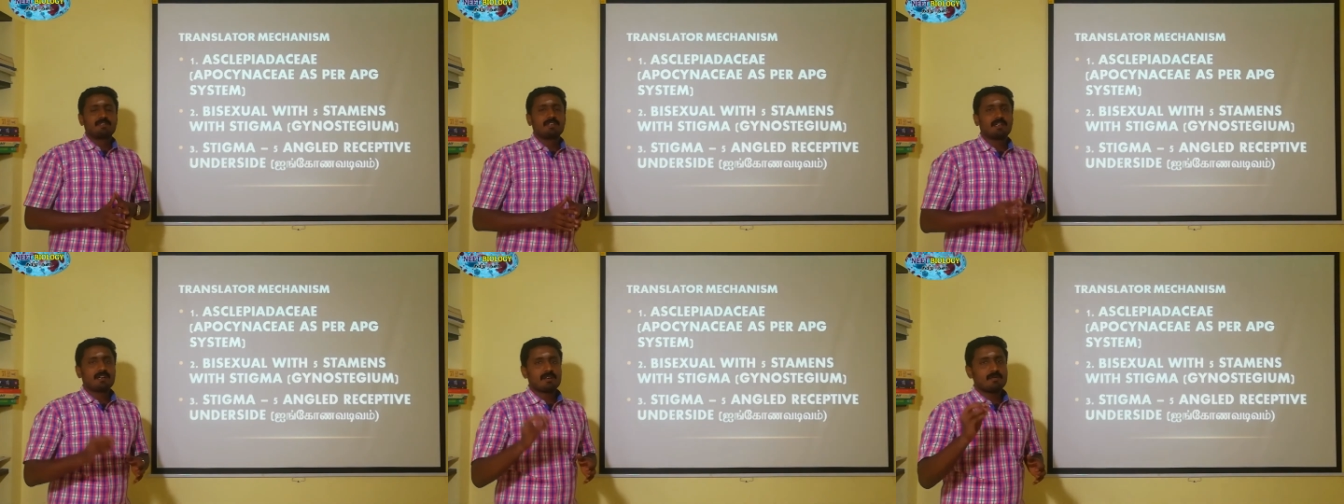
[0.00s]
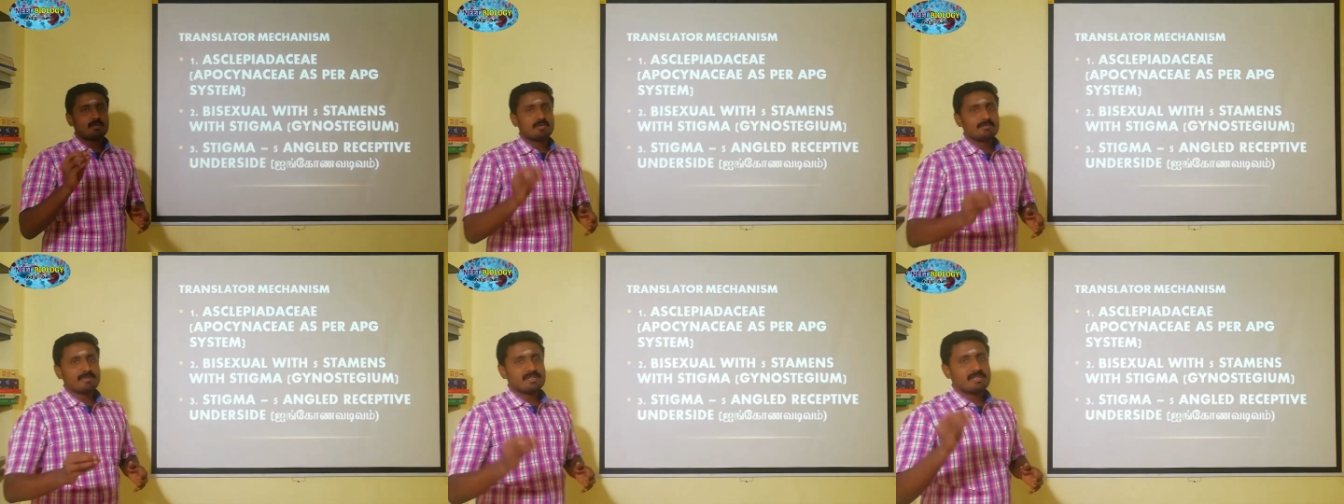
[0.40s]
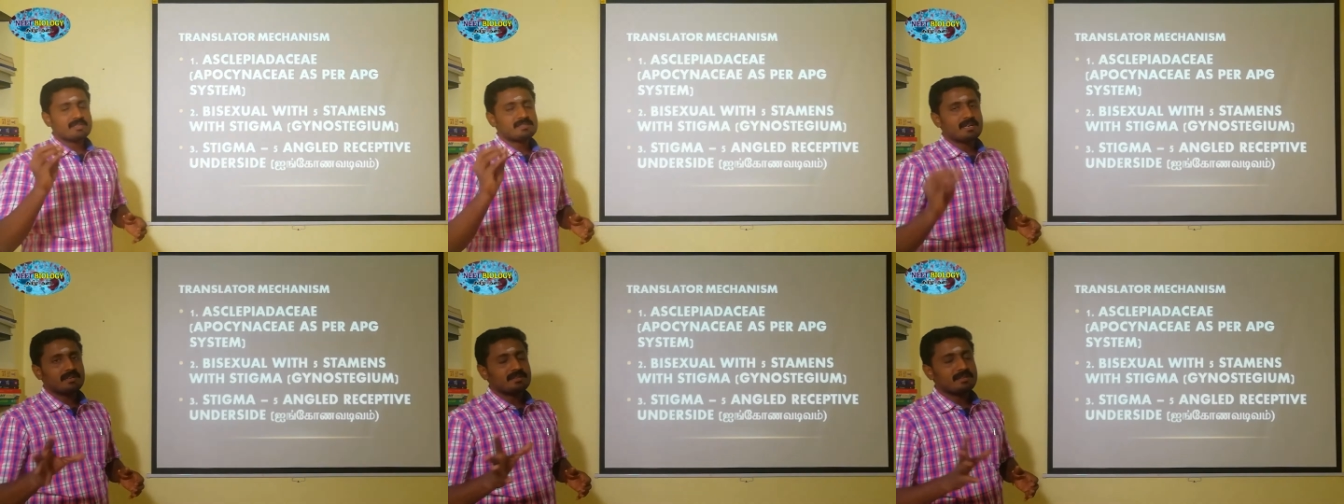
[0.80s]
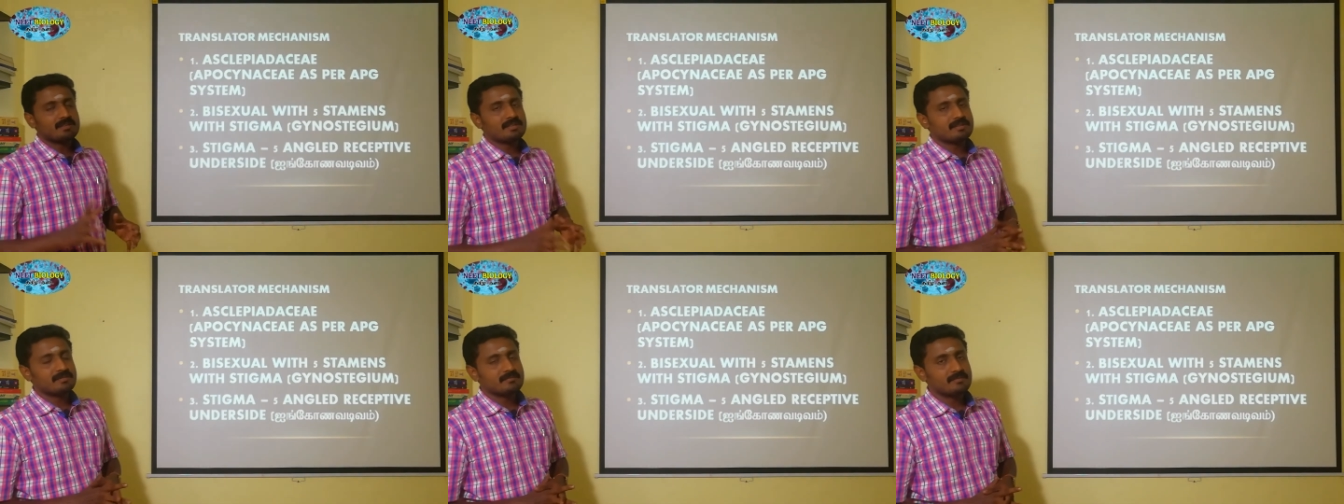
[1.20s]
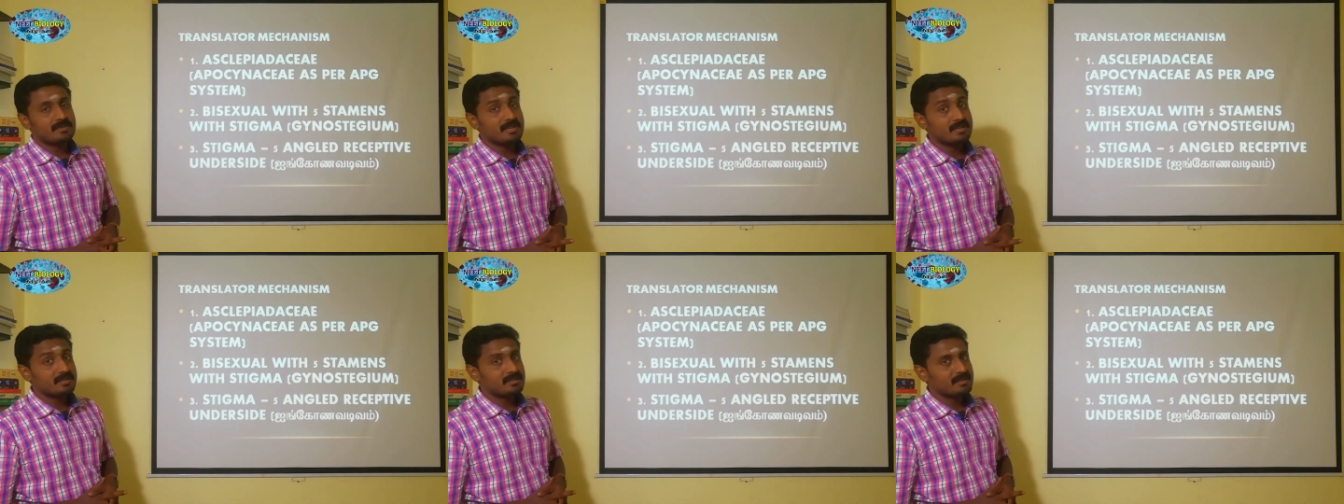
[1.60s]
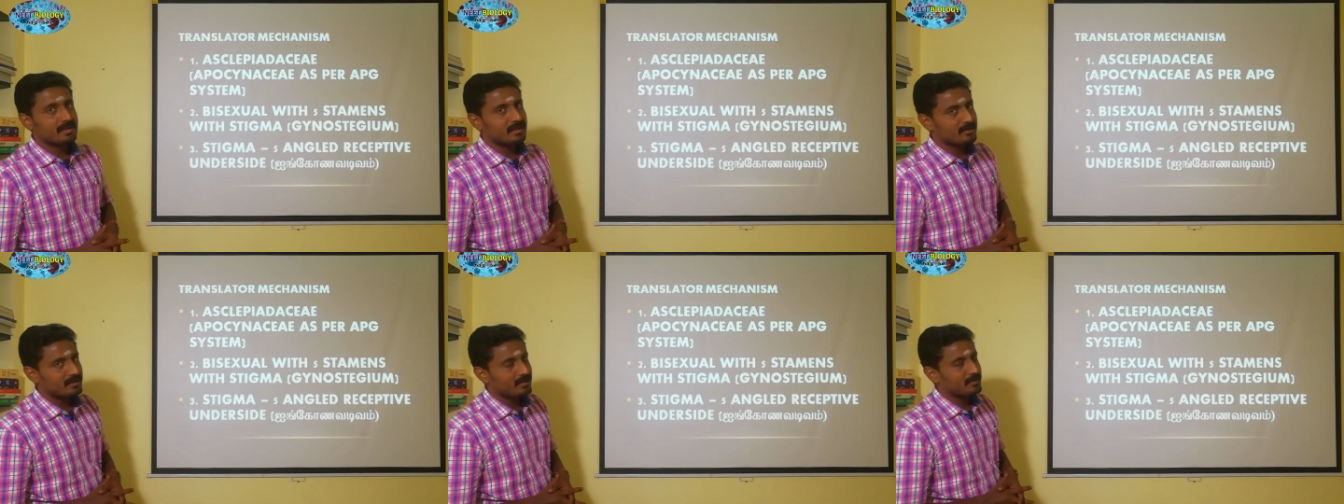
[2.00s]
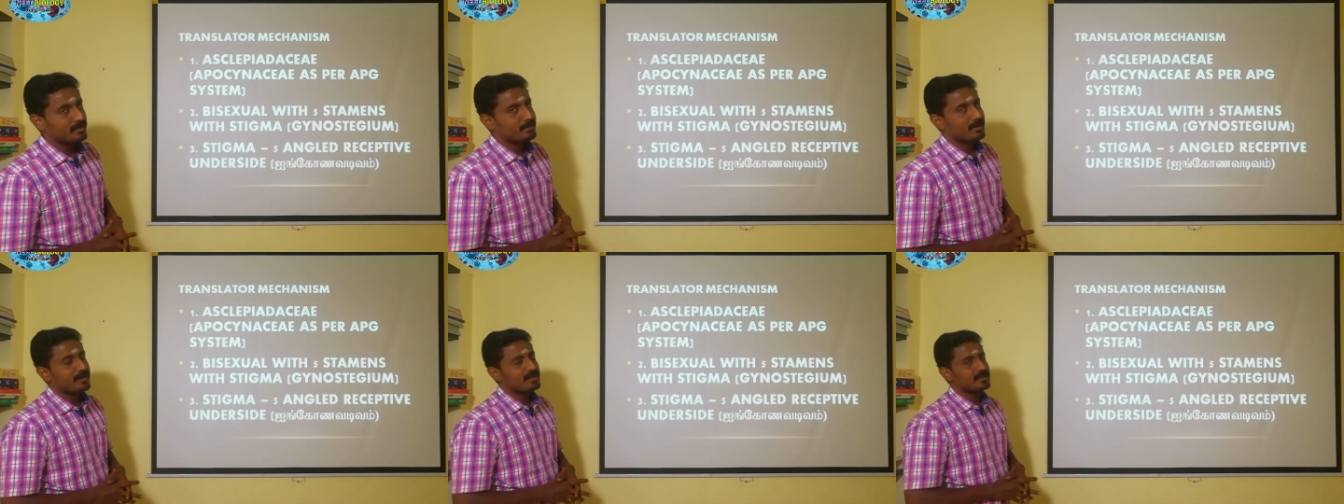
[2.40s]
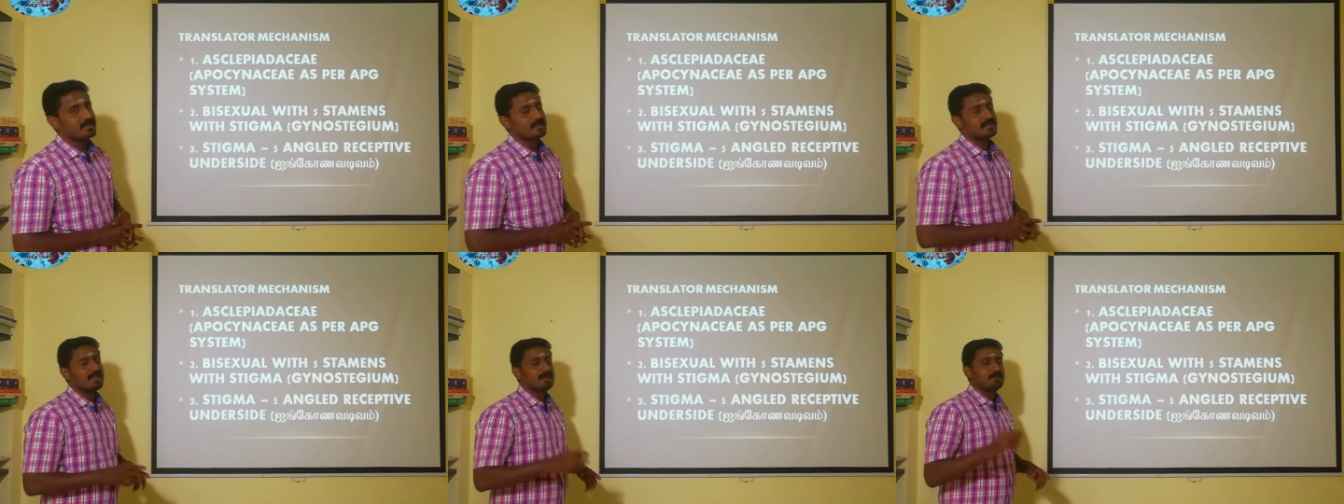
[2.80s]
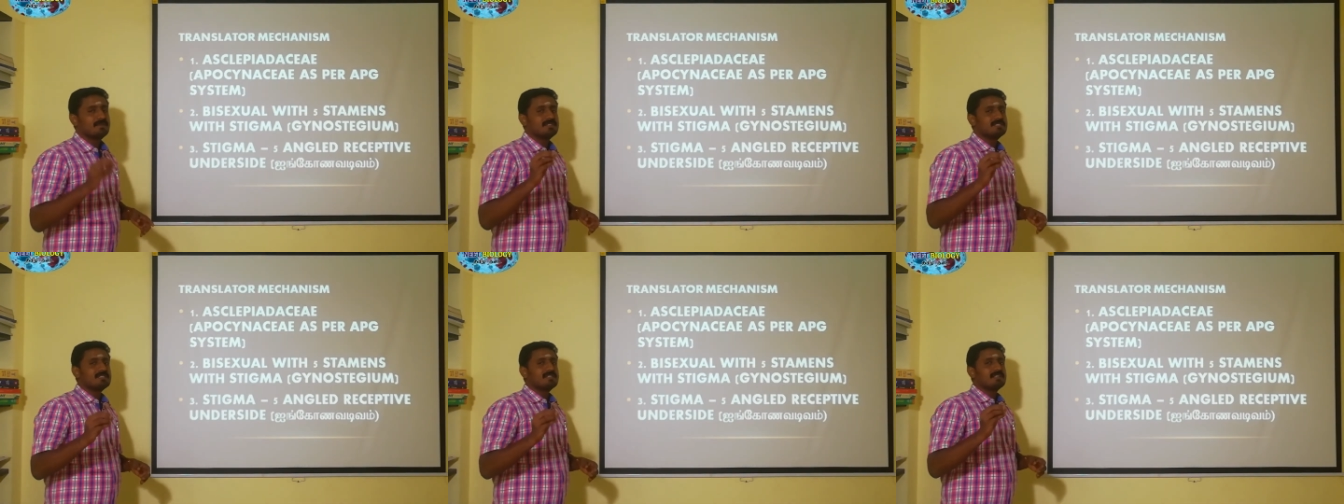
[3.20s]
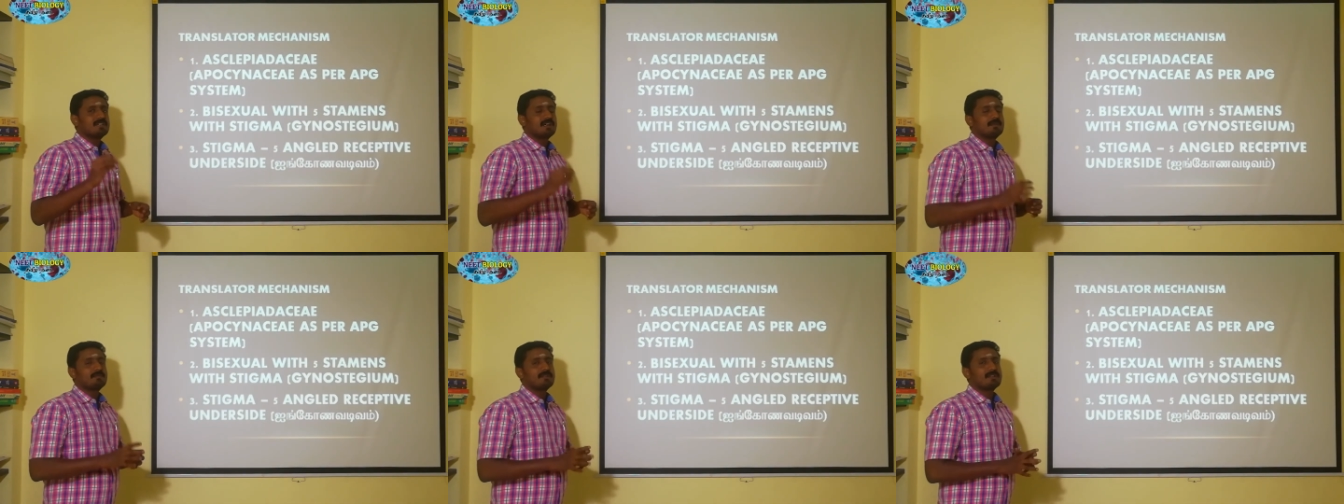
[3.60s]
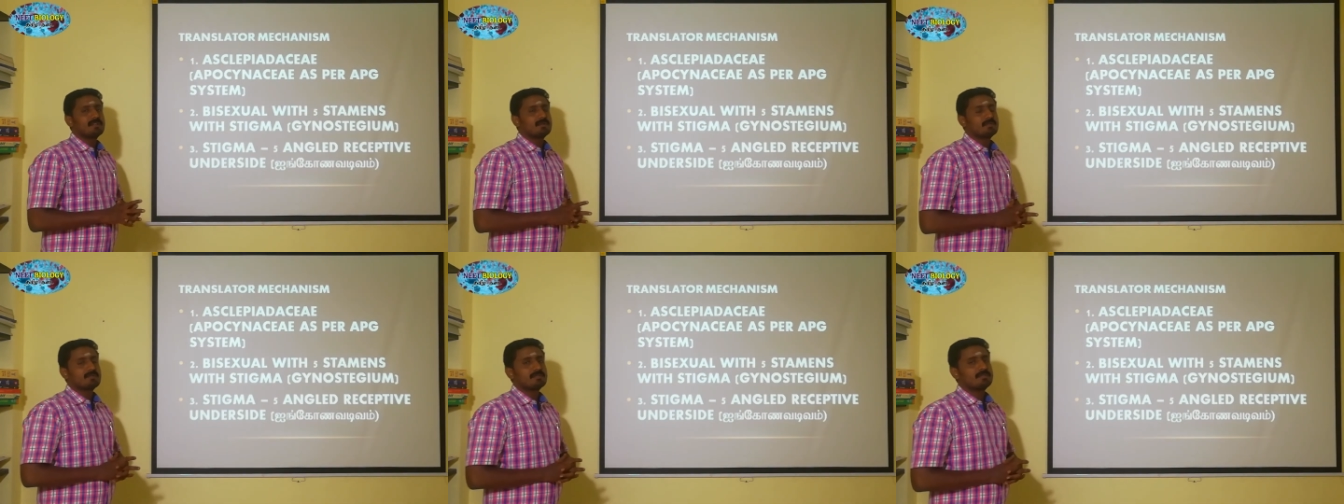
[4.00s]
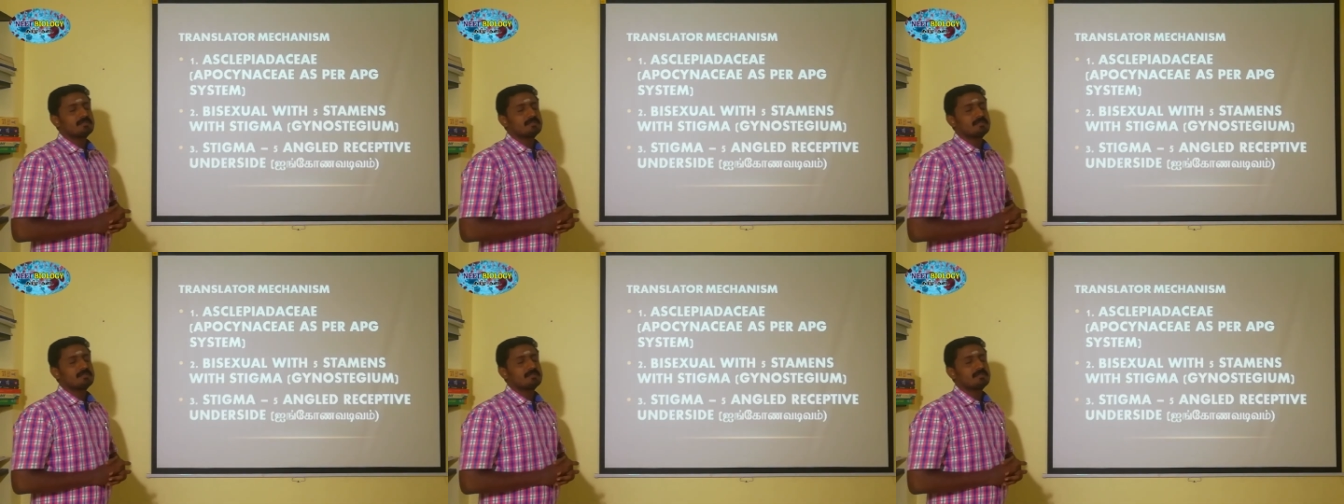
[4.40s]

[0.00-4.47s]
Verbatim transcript: என்ற குடும்பத்தை சார்ந்தது எருக்கு என்ற தாவரமானது ஏபிஜி அப்படிங்கிற ஒரு